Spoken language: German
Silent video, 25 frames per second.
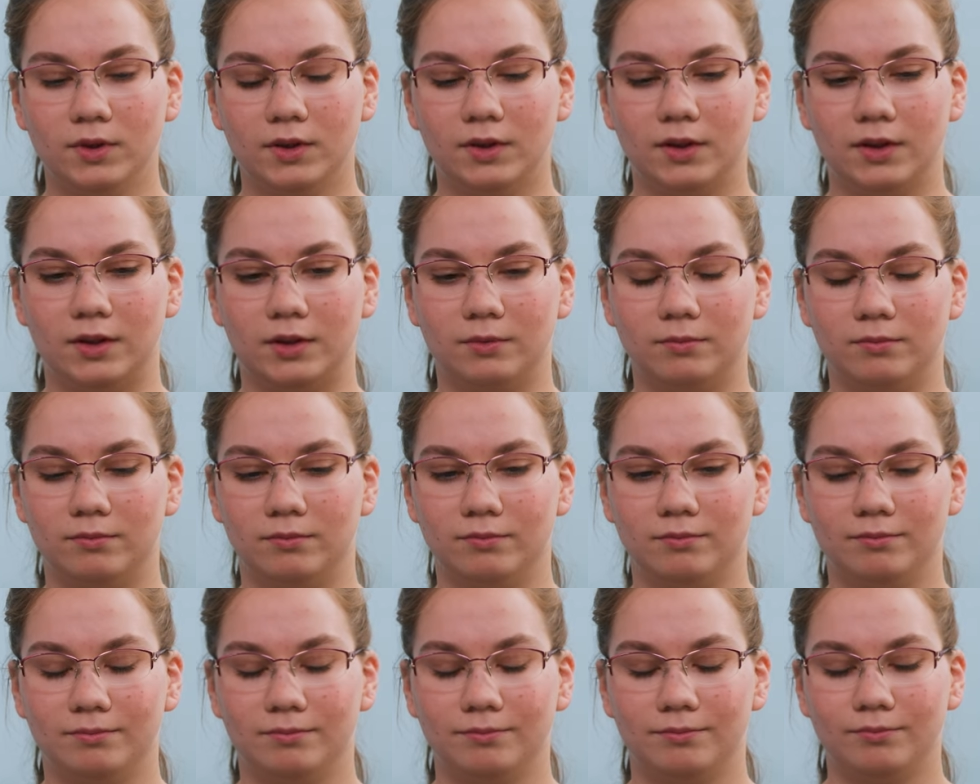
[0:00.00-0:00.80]
Ähm,
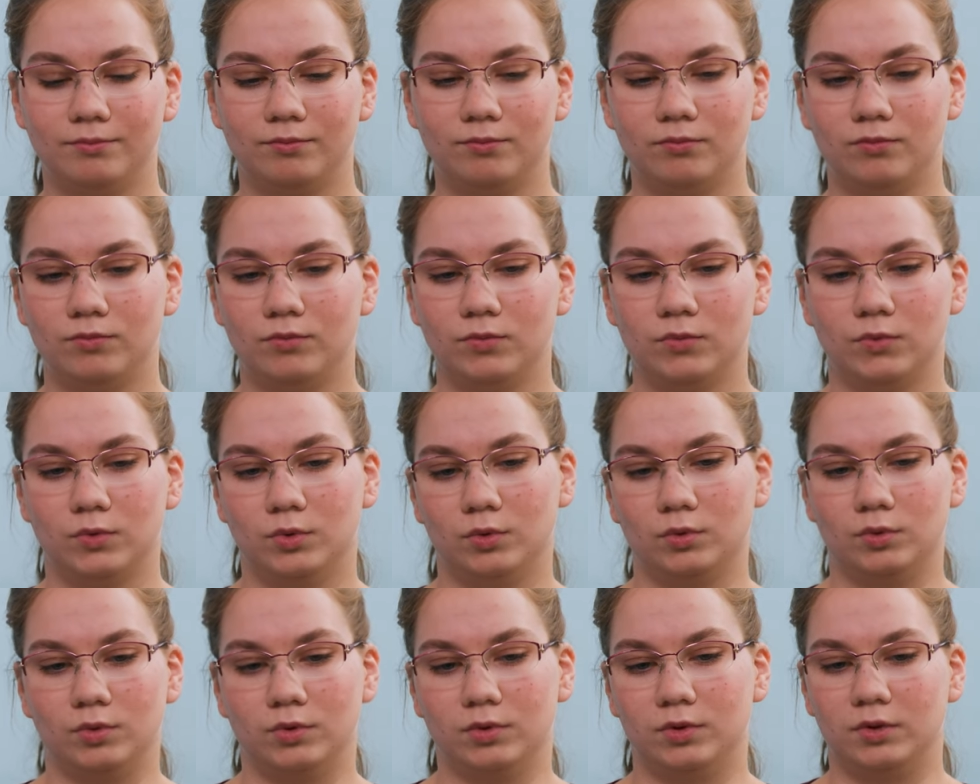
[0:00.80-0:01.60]

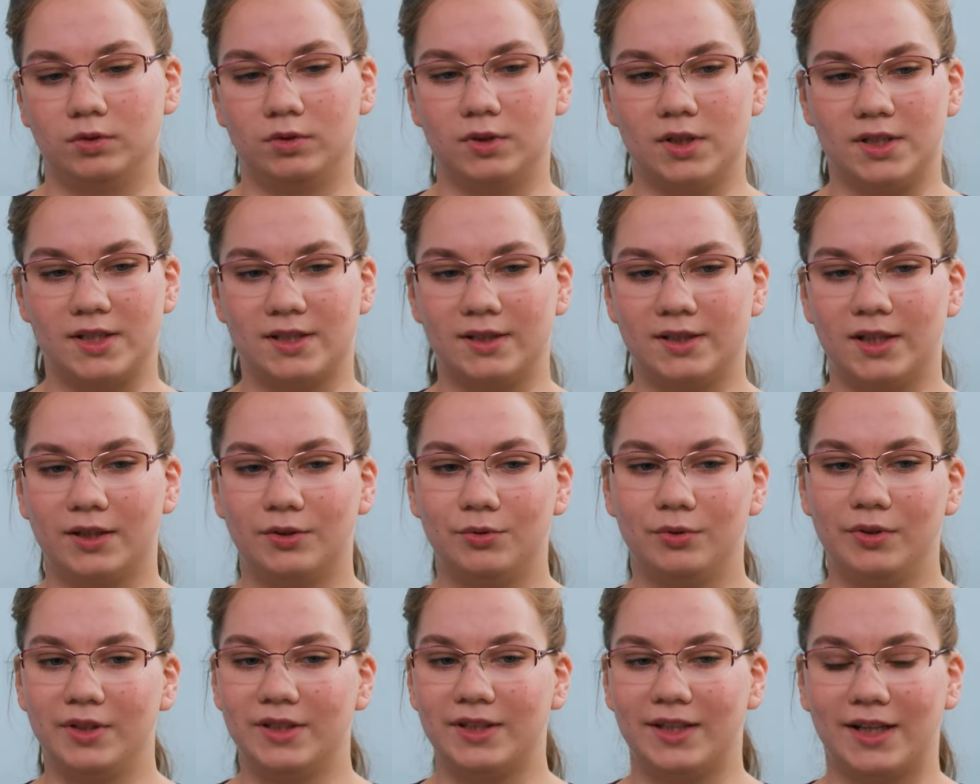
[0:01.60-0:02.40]
und das sind
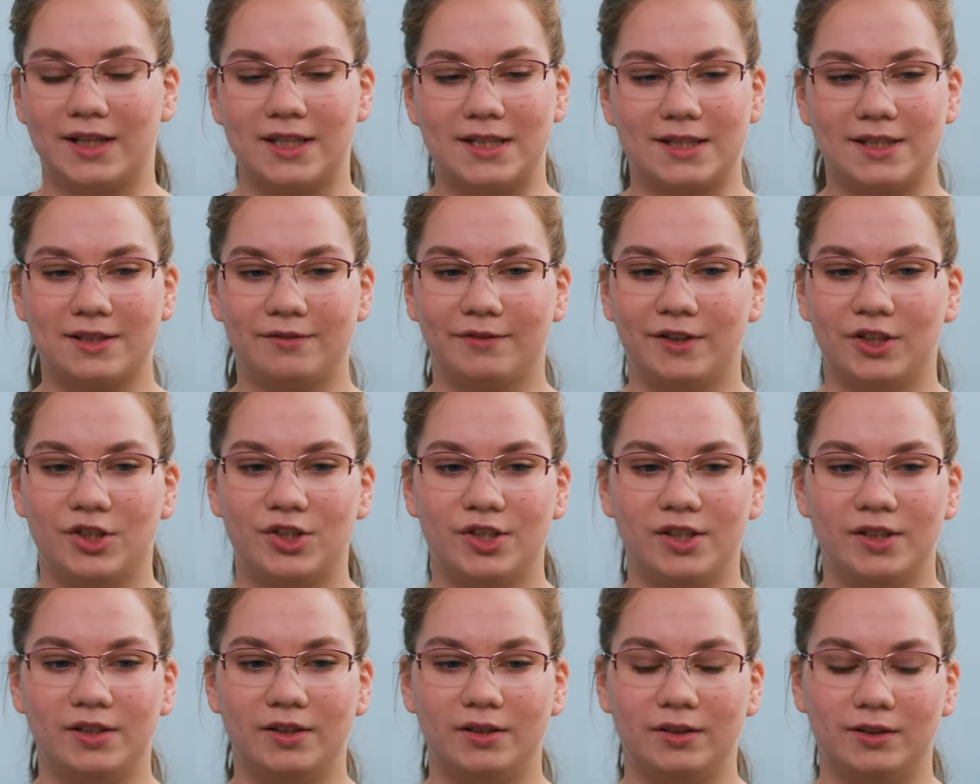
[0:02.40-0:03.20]
natürlich ganz
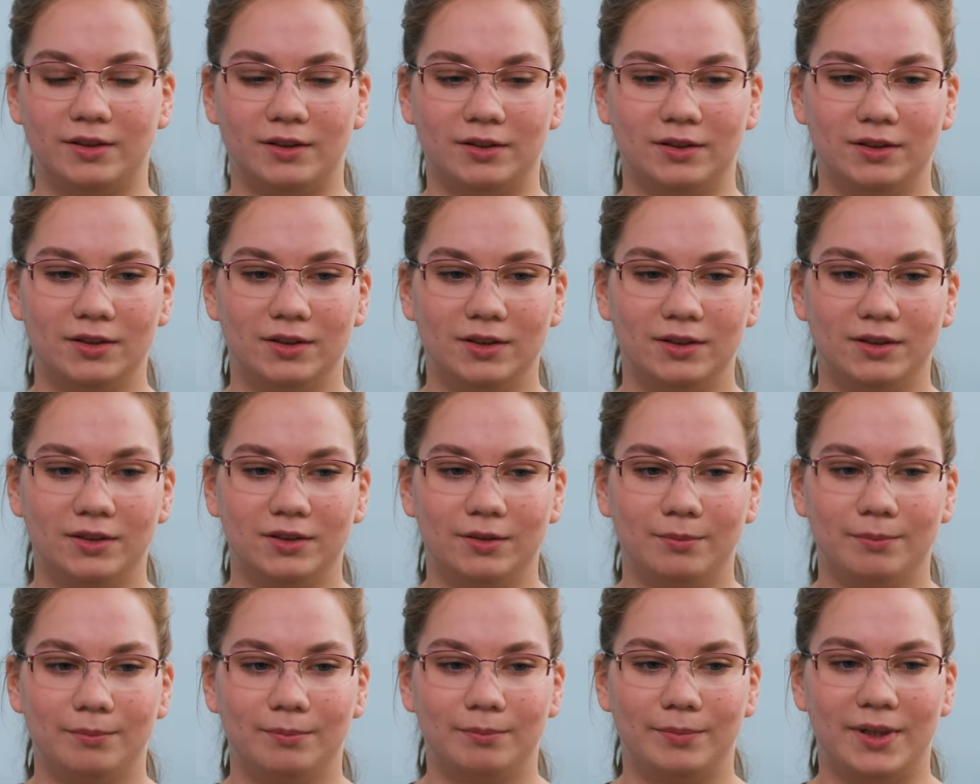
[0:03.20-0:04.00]
verschiedene
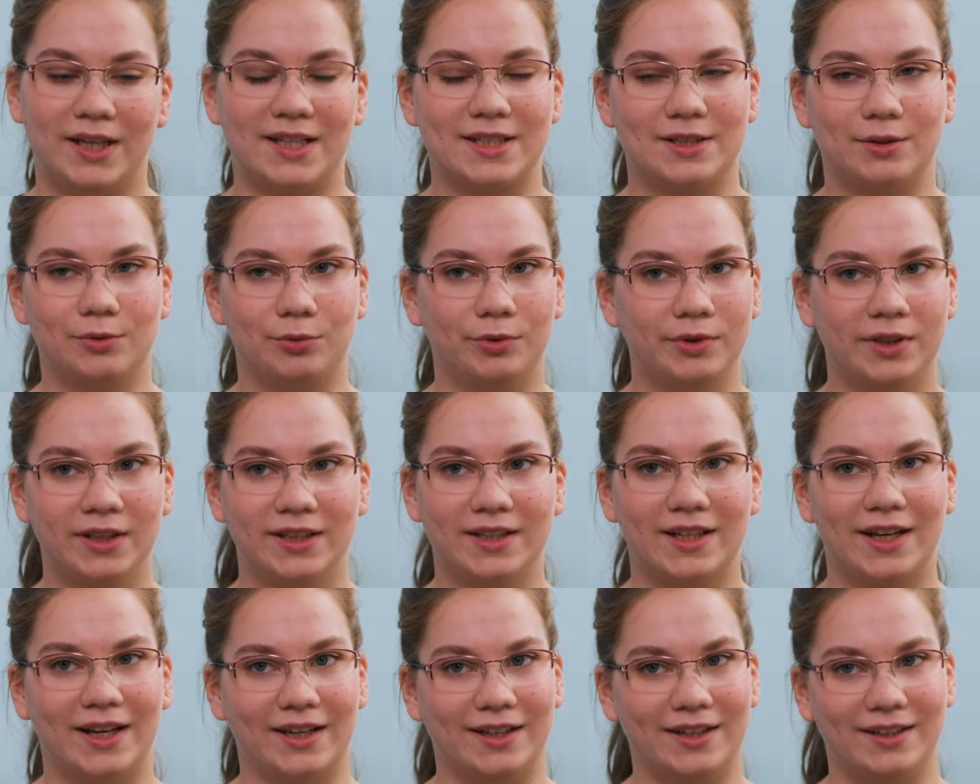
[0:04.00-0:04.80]

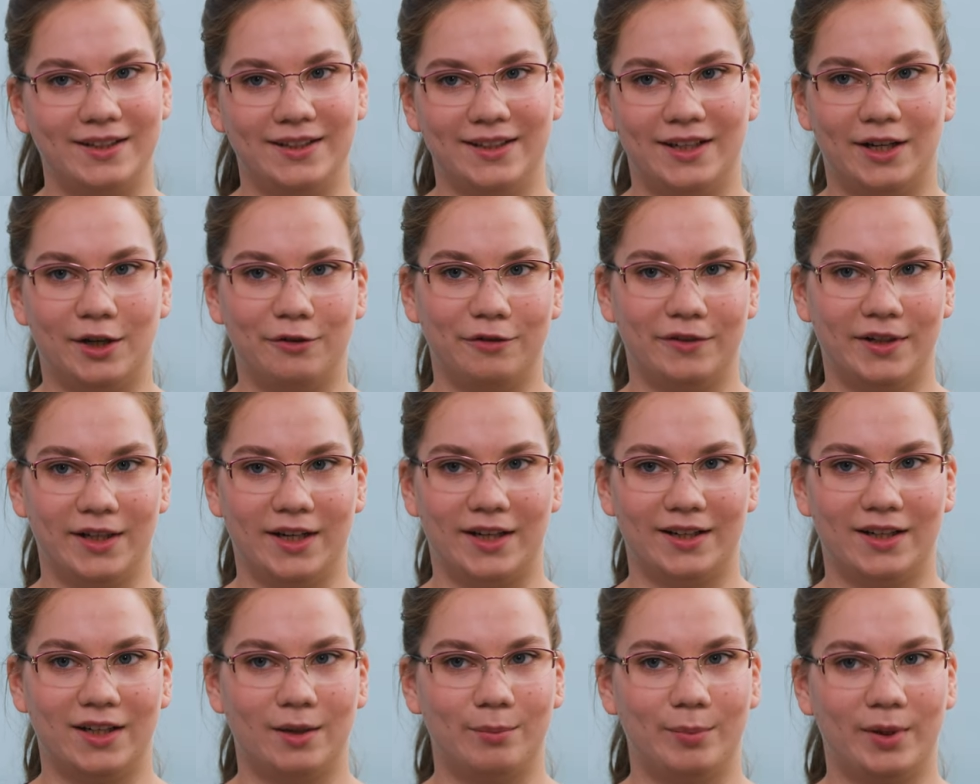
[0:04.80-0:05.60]
Persönlichkeiten, die da
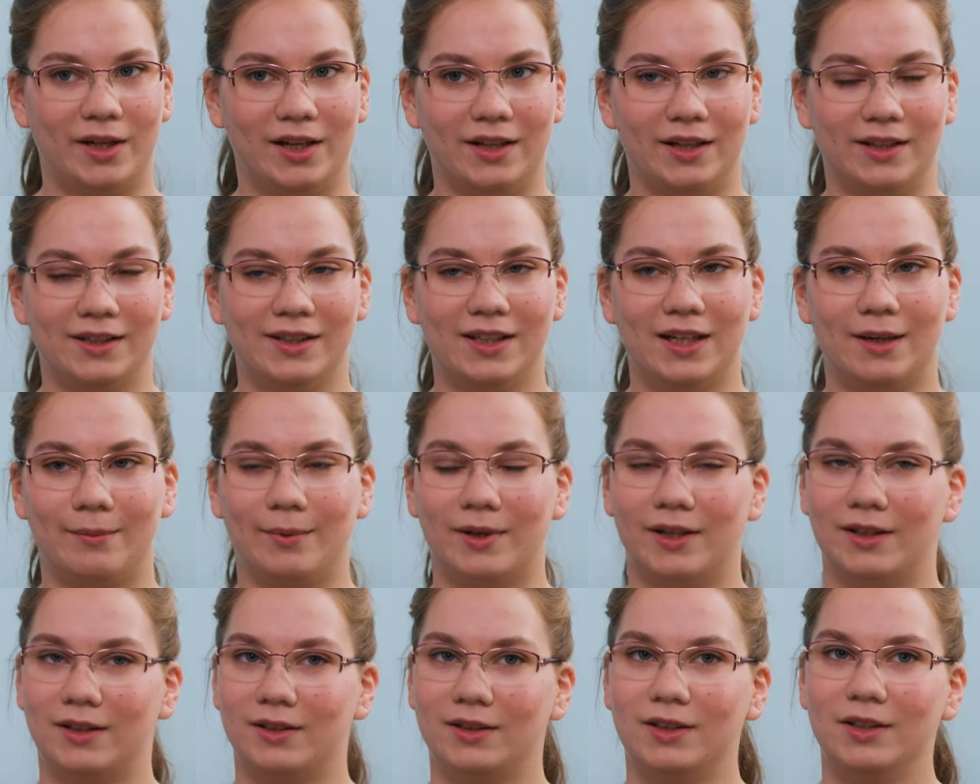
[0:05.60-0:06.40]
aufeinander prallen,
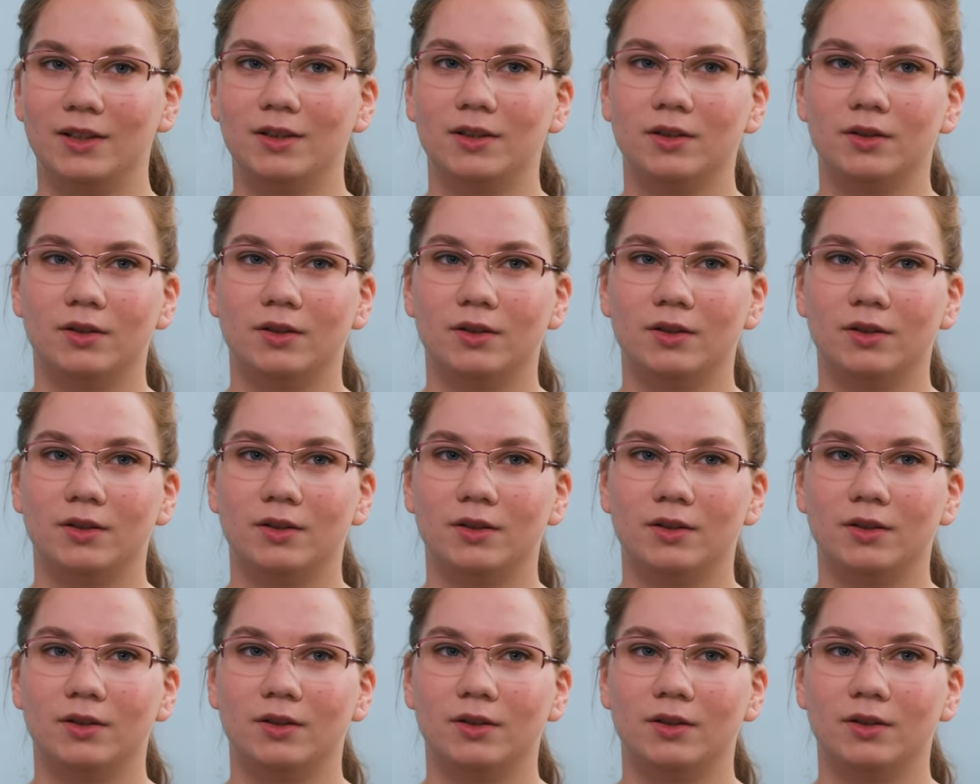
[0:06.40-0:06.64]
aber